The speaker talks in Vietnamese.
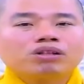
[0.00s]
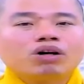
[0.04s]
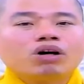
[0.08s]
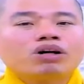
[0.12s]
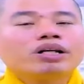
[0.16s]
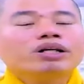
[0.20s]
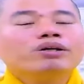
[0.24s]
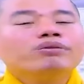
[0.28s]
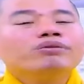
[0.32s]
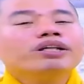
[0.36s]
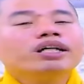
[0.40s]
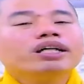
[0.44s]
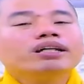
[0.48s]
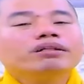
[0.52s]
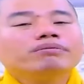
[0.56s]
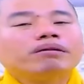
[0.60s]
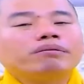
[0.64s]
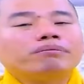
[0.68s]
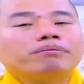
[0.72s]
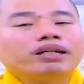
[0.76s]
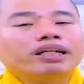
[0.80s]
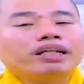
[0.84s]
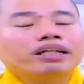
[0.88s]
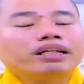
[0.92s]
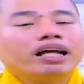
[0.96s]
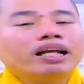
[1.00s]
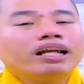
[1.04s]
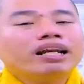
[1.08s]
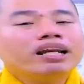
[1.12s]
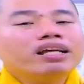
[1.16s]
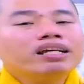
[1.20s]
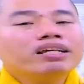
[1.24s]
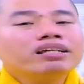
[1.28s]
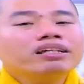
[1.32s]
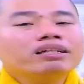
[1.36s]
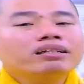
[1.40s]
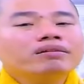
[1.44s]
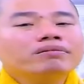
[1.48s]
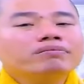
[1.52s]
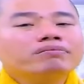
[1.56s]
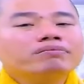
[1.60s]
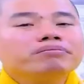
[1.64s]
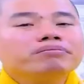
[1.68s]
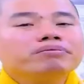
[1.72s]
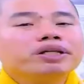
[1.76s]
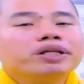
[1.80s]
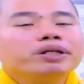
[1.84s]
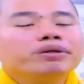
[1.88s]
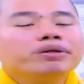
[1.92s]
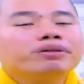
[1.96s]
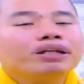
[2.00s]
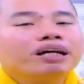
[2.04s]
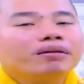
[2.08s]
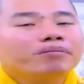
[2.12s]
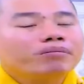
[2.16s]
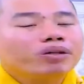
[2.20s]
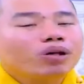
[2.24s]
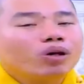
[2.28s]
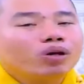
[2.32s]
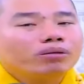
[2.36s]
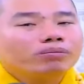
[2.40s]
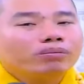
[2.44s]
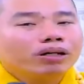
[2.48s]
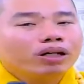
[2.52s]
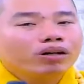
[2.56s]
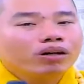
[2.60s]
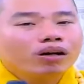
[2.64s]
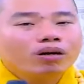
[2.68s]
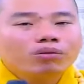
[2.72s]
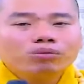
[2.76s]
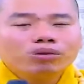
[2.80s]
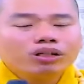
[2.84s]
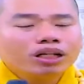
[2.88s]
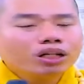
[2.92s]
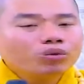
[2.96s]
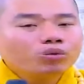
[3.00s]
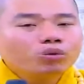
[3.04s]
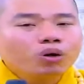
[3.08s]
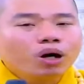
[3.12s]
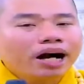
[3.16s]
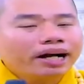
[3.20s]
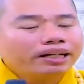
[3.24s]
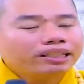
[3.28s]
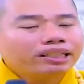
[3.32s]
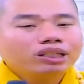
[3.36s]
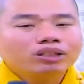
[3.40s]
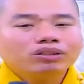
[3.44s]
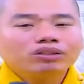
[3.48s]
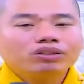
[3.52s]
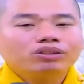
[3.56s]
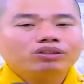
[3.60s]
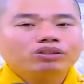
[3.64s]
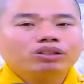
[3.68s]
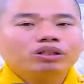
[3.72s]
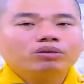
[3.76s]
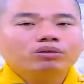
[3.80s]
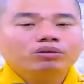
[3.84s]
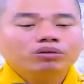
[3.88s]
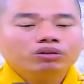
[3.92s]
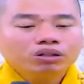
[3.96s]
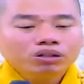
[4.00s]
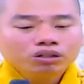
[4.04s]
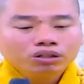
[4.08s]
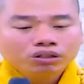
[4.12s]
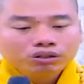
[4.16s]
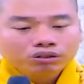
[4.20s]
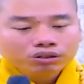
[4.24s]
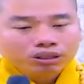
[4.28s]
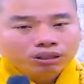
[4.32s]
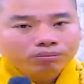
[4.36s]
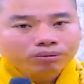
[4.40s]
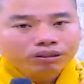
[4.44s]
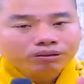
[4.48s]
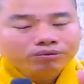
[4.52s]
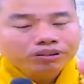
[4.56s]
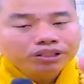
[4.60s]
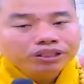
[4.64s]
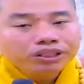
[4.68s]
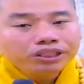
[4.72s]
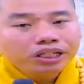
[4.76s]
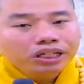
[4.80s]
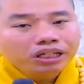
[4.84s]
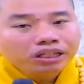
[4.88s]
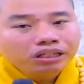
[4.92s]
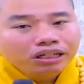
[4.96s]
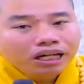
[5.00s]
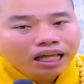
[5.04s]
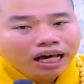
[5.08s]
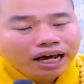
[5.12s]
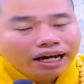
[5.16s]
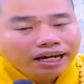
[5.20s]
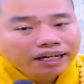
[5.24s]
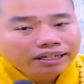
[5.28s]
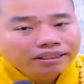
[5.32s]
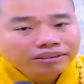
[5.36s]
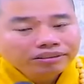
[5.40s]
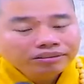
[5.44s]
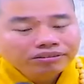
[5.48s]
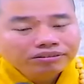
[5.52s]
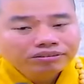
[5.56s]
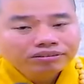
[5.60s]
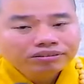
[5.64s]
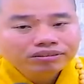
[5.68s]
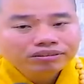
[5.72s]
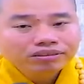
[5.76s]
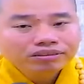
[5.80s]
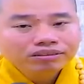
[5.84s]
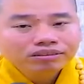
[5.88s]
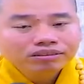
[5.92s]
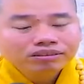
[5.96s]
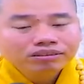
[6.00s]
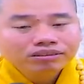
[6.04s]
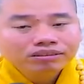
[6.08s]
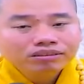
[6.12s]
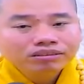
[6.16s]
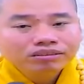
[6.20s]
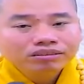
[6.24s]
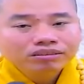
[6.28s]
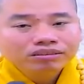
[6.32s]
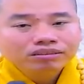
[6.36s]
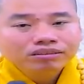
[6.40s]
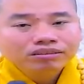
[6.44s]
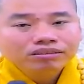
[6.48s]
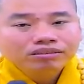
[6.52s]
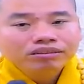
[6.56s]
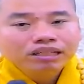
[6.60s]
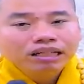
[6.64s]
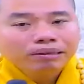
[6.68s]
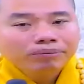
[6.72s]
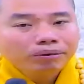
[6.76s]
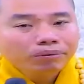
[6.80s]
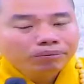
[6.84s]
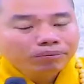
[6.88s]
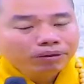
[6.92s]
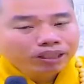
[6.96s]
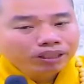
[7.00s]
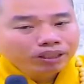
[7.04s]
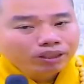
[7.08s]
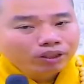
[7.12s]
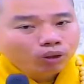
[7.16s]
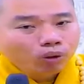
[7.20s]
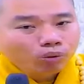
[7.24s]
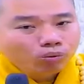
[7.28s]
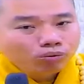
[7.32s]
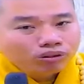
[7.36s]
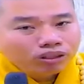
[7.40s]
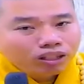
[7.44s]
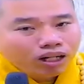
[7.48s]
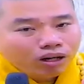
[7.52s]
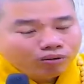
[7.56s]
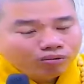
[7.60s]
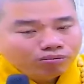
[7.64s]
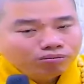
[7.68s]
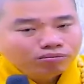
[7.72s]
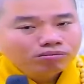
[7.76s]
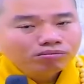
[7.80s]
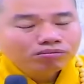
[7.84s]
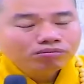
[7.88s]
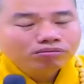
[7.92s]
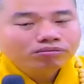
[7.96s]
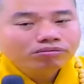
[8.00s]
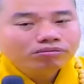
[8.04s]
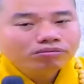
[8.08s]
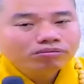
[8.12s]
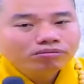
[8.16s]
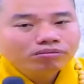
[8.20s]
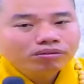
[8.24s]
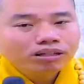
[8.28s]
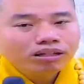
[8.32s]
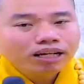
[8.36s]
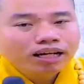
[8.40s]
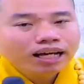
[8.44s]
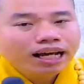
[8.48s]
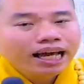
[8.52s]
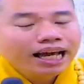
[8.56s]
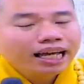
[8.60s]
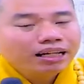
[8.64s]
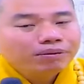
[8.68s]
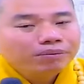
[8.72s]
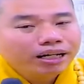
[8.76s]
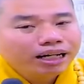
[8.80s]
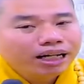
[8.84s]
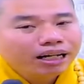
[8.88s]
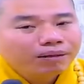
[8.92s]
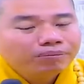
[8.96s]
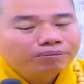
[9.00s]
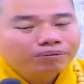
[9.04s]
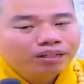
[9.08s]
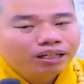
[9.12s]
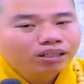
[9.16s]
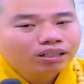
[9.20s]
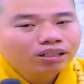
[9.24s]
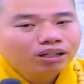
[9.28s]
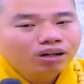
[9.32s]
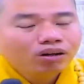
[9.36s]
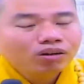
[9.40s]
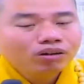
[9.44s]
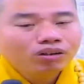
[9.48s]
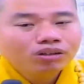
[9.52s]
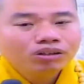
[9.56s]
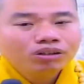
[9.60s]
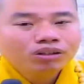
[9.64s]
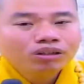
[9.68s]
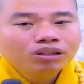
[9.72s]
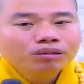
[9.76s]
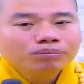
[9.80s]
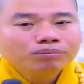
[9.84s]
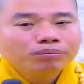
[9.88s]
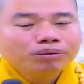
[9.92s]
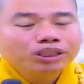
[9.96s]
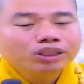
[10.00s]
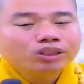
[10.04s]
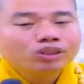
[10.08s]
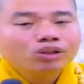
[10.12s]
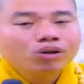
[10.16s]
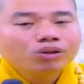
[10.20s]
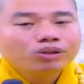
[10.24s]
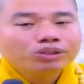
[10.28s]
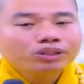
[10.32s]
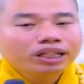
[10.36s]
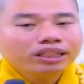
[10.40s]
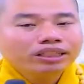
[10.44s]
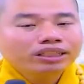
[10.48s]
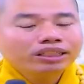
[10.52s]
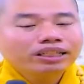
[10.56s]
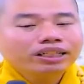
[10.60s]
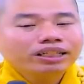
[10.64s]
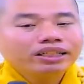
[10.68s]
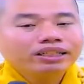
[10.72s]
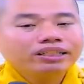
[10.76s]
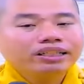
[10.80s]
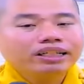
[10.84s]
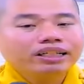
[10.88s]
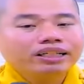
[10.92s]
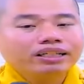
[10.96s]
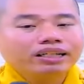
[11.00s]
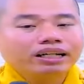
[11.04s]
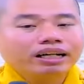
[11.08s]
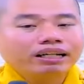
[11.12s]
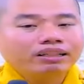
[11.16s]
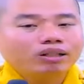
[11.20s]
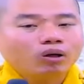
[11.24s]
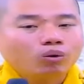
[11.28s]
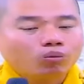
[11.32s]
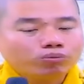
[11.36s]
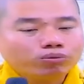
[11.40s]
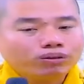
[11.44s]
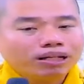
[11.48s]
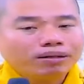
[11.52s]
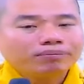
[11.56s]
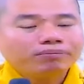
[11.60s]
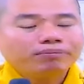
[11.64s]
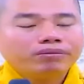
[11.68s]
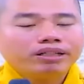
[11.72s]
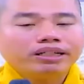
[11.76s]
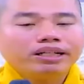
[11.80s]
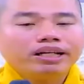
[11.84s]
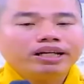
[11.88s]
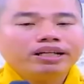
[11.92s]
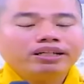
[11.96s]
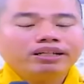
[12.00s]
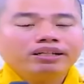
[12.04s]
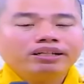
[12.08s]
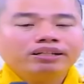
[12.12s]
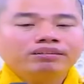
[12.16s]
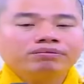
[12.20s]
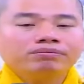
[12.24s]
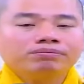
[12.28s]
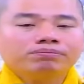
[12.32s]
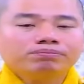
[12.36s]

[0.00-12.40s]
còn nếu như mà mình đã đi nhiều năm rồi mà nó không có kết quả trên cái đường tu thì mình phải dừng lại để mà mình dụng công hai ba năm thử coi mình so sánh với cái việc cả chục năm mình đi